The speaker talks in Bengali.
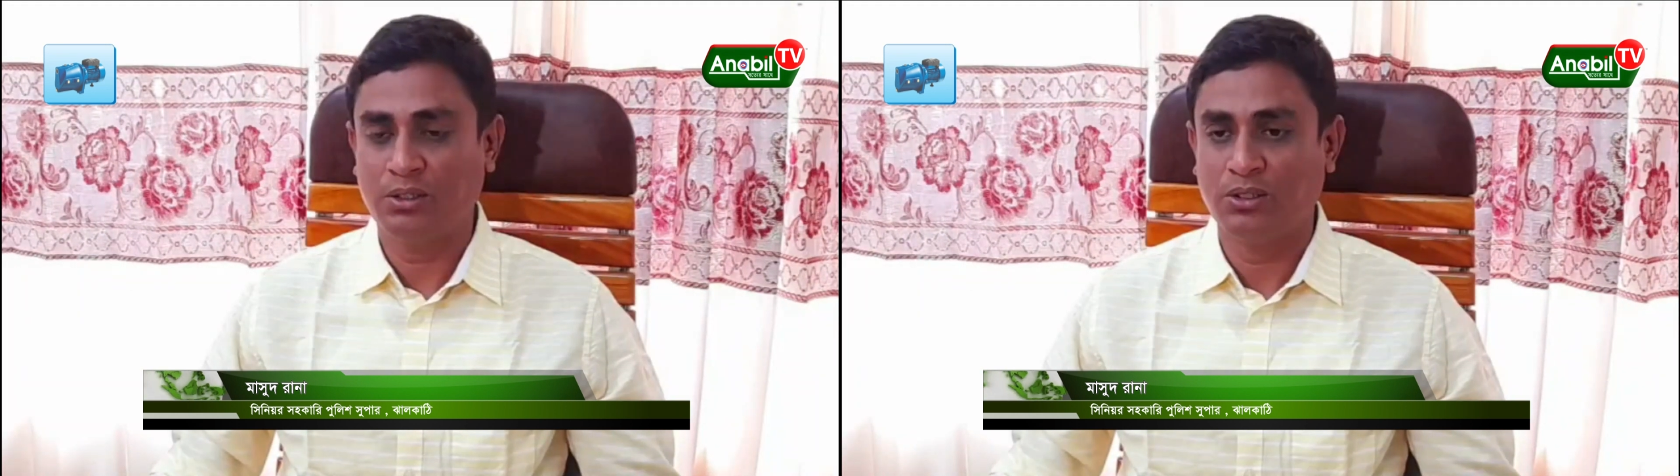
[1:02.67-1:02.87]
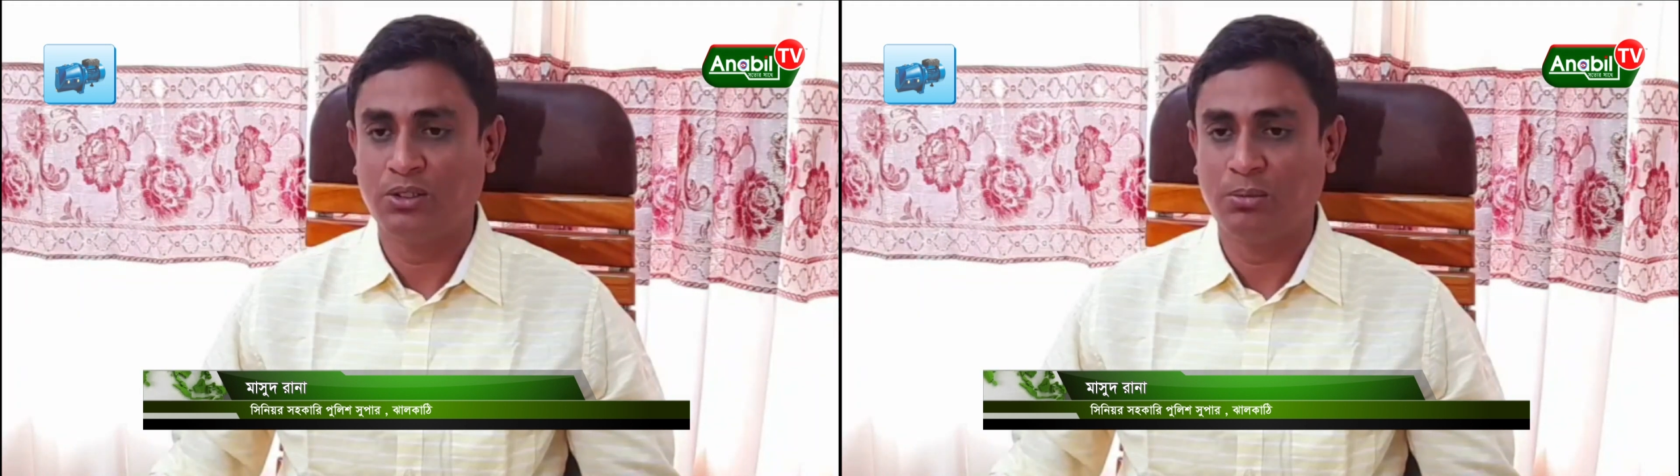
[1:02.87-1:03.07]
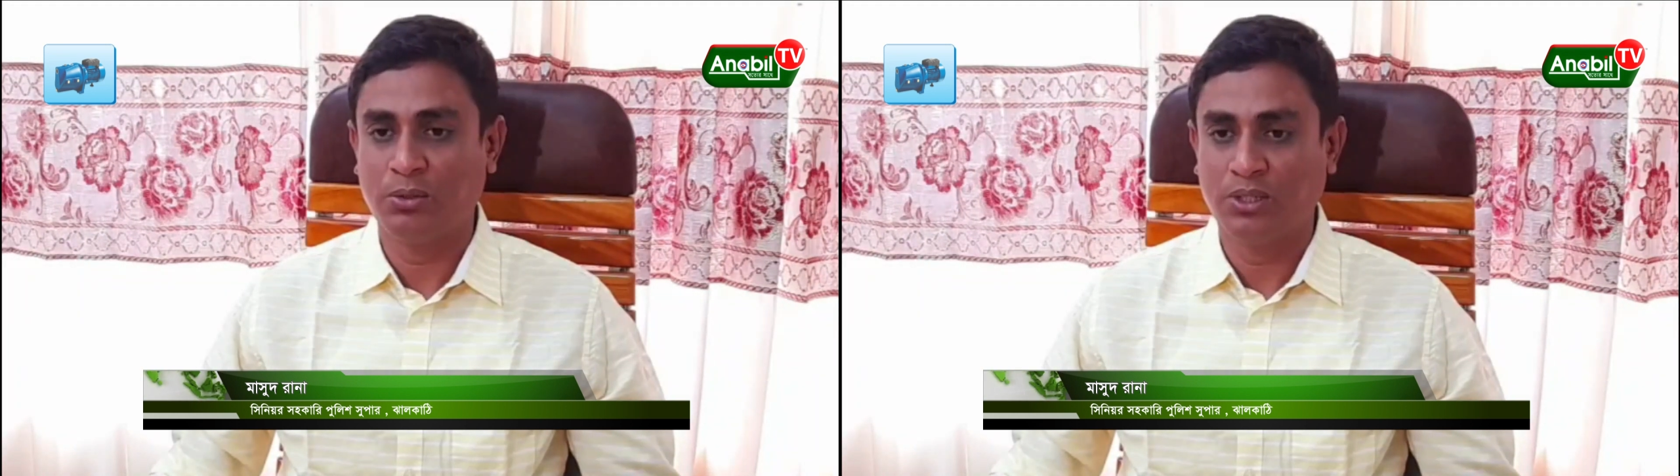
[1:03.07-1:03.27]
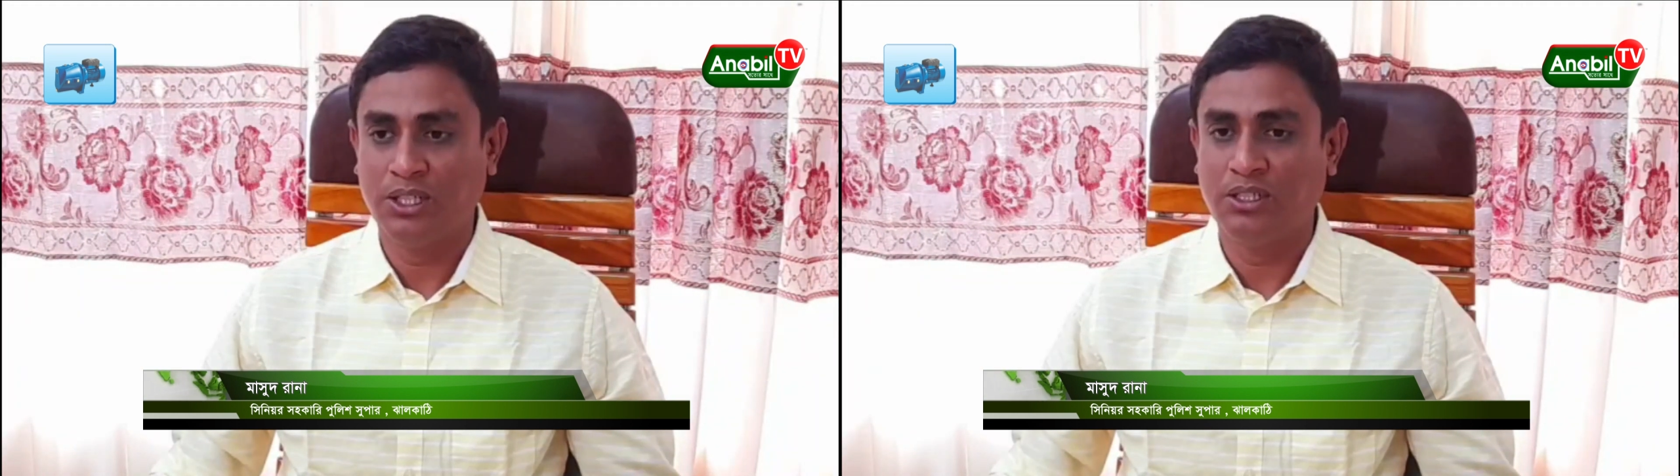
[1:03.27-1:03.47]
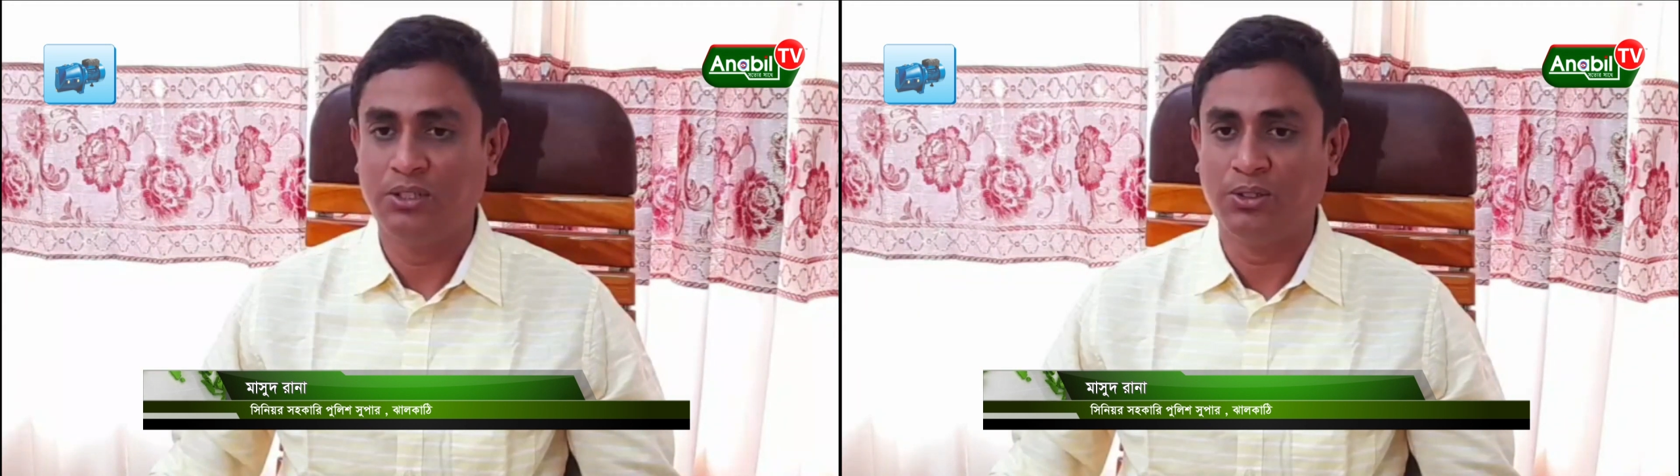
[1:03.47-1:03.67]
তদন্ত
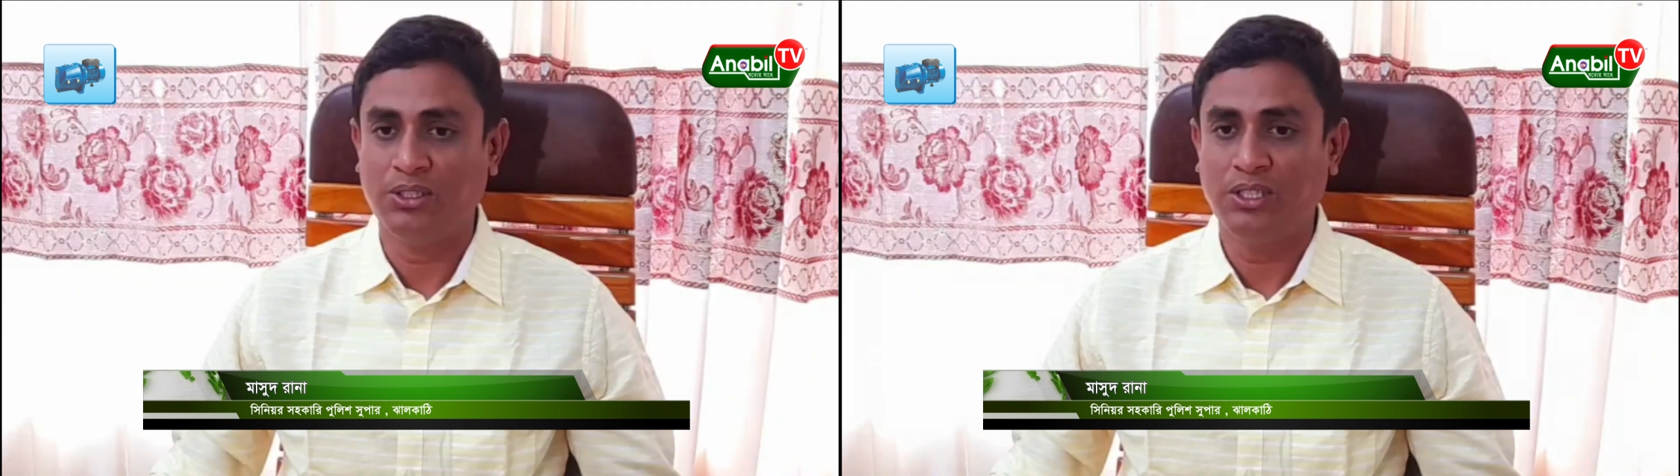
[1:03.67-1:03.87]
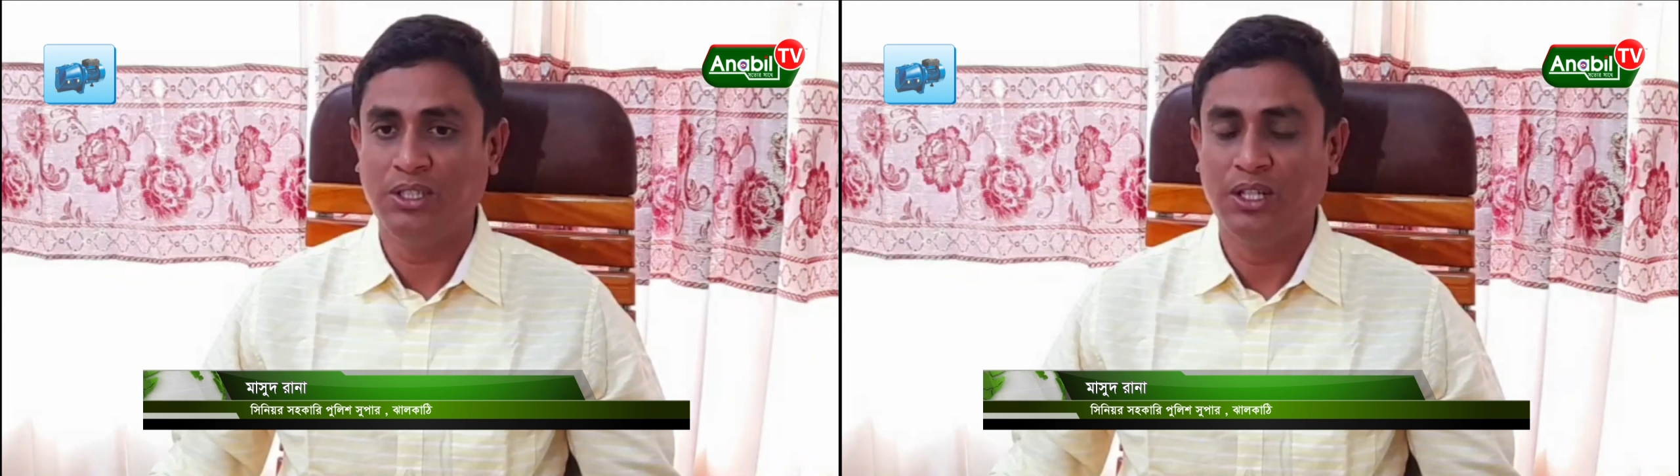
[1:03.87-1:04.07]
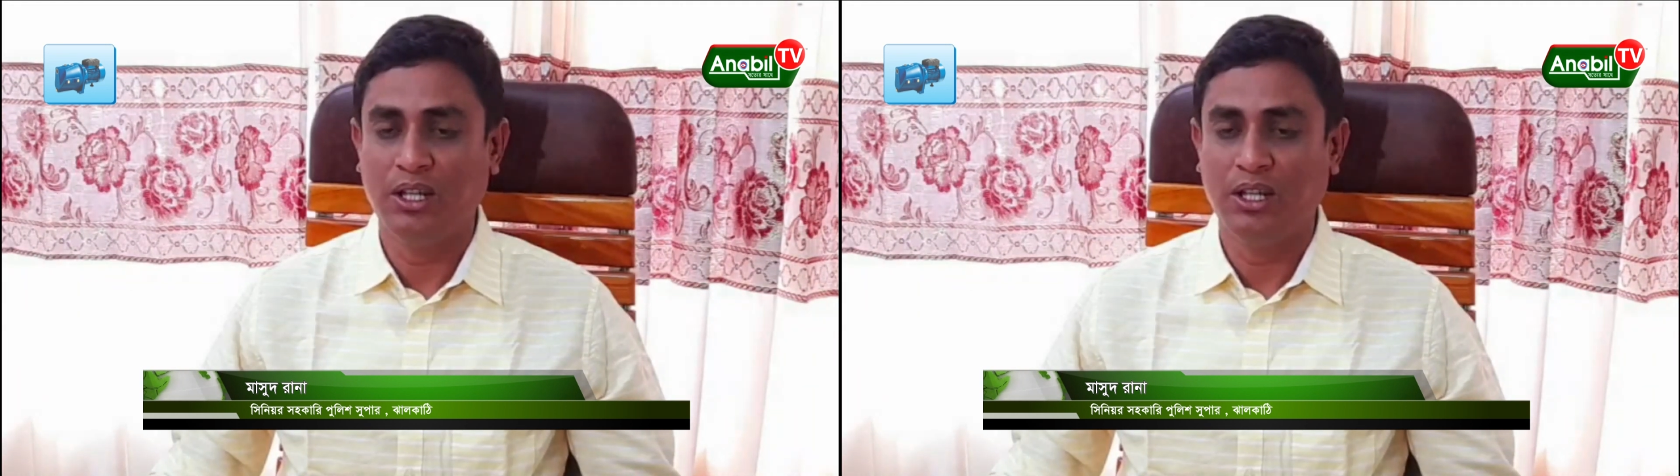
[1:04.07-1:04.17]
প্রক্রিয়াধীন রয়েছে